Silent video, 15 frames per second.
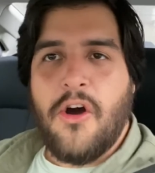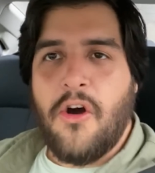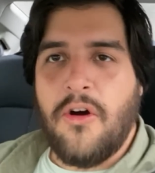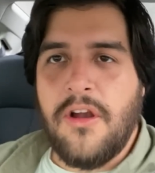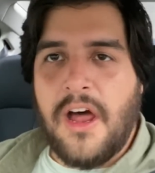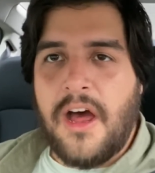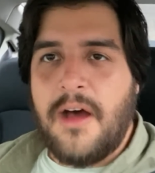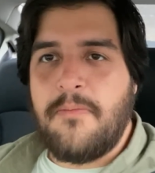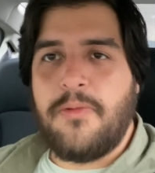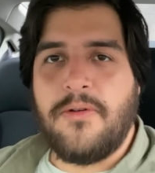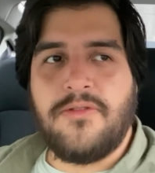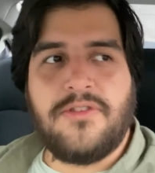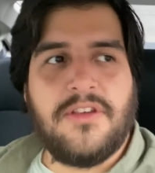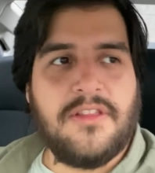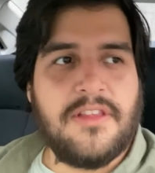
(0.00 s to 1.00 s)
Hola,
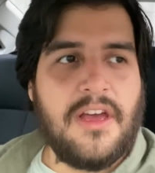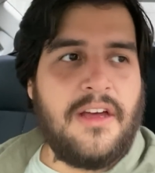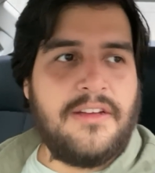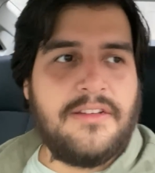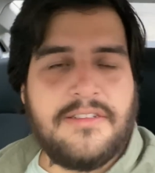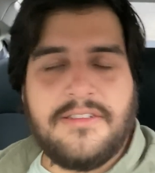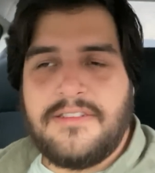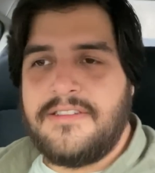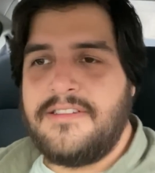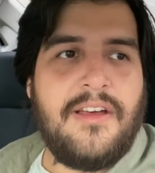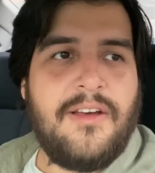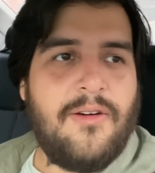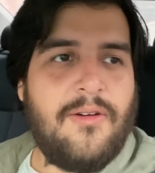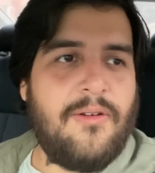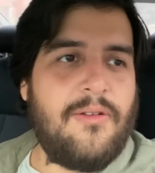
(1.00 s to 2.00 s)
pollita.
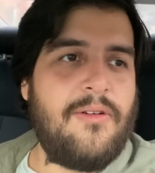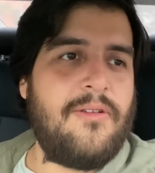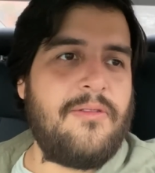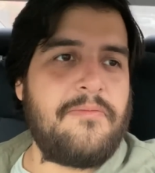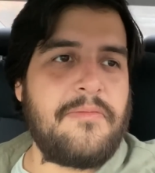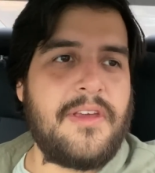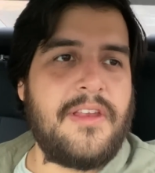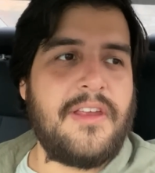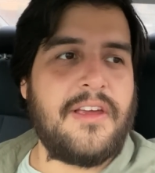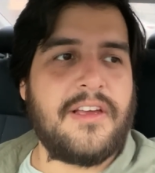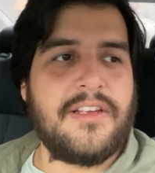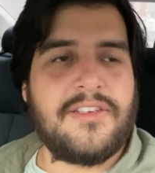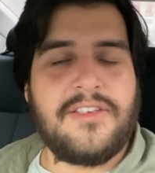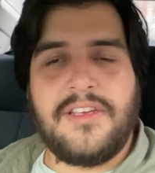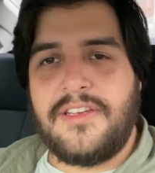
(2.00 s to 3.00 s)
Oh, miren,
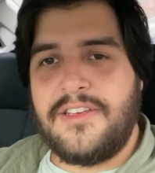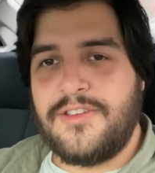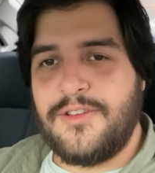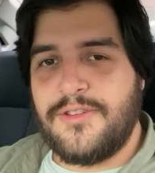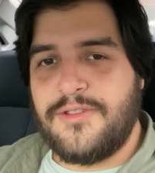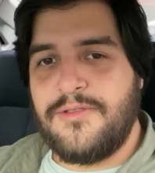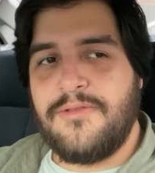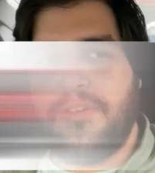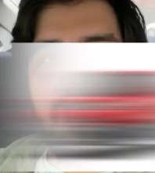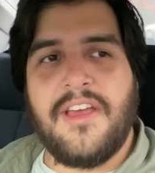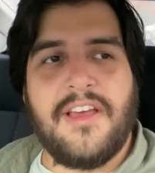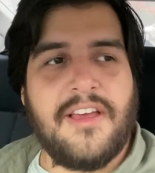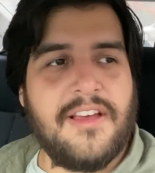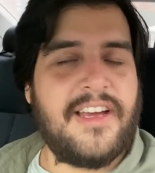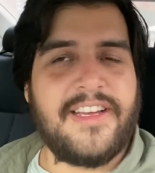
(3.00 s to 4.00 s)
ese
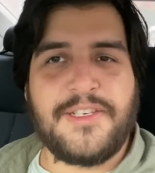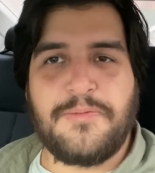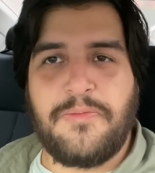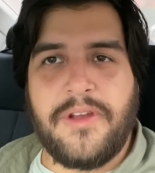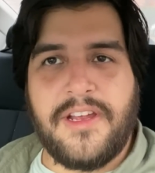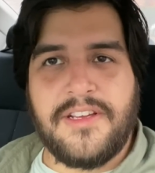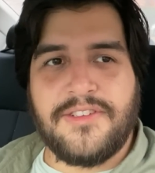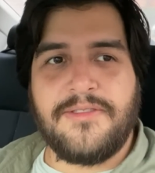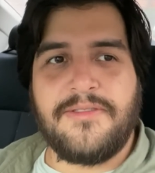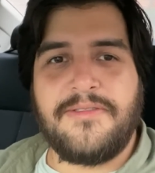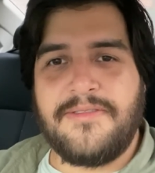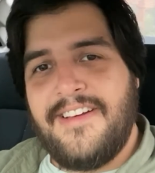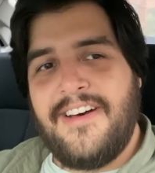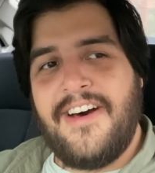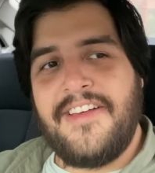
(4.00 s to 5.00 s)
Suzuki Expreso
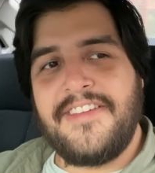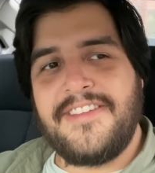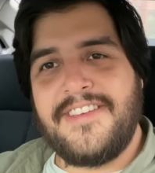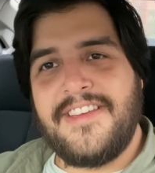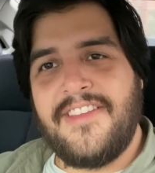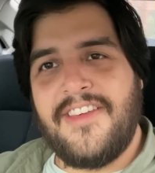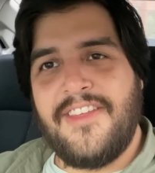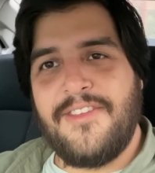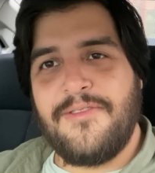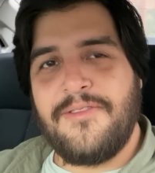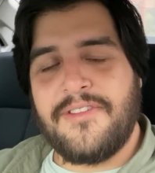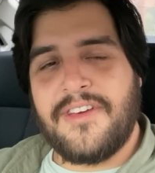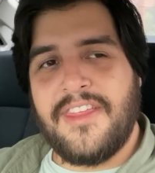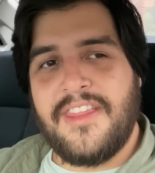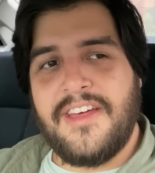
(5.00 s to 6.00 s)
ha decidido
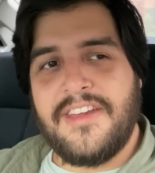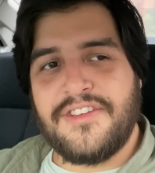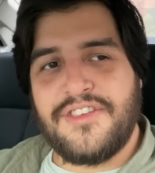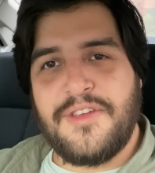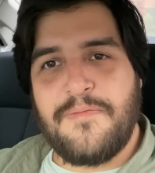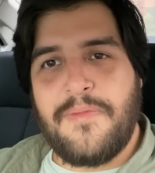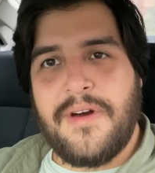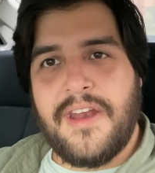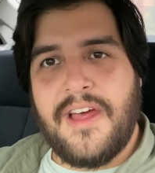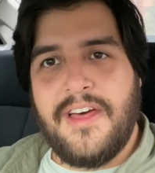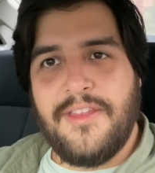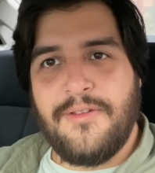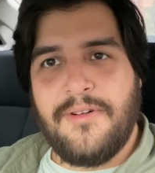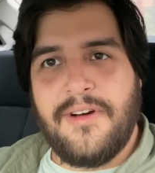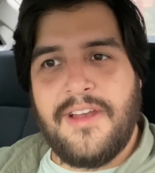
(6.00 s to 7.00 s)
quedarse
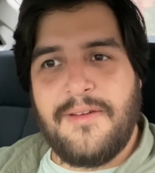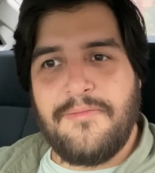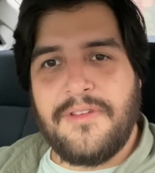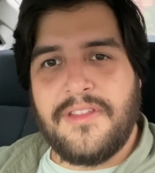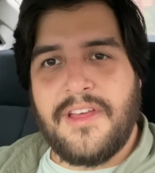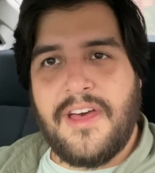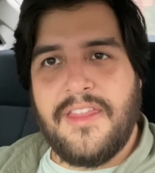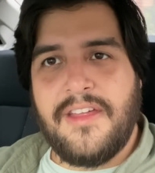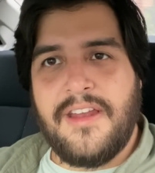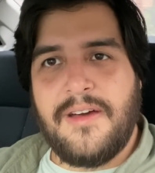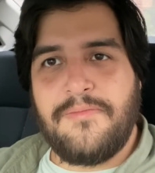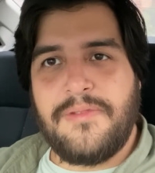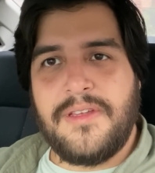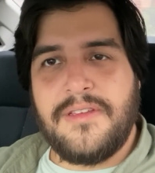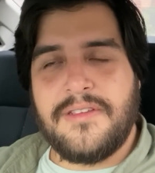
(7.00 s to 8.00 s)
parado a la mitad de la
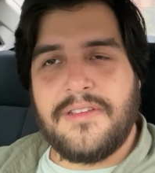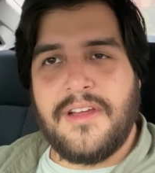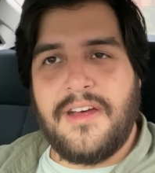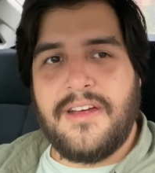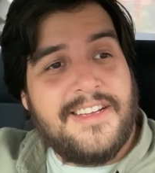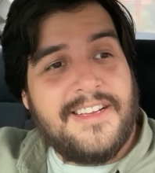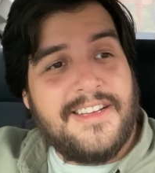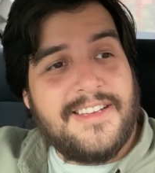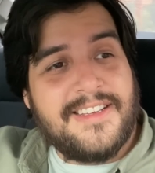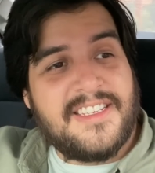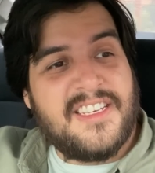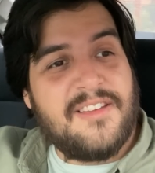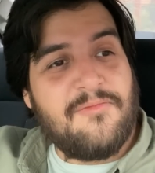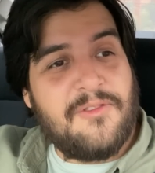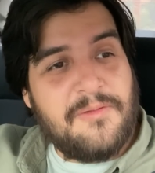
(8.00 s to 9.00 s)
pista.
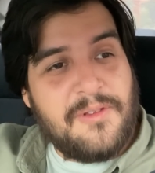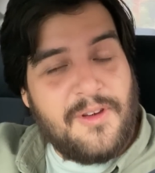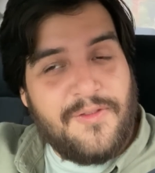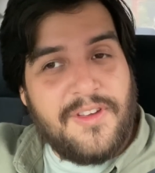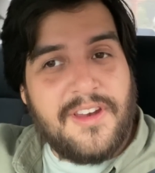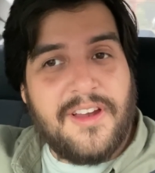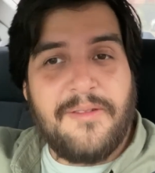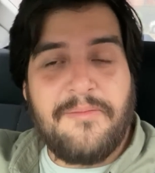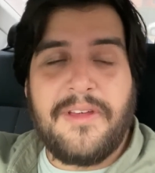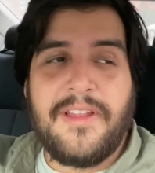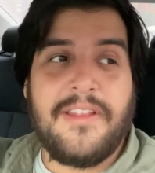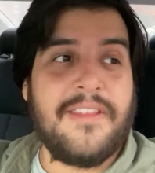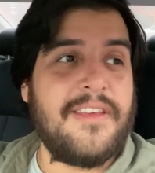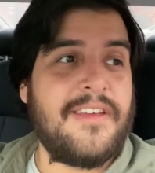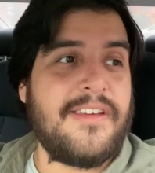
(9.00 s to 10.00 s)
Se movió
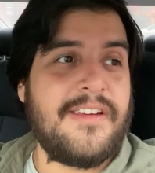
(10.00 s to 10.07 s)
finalmente.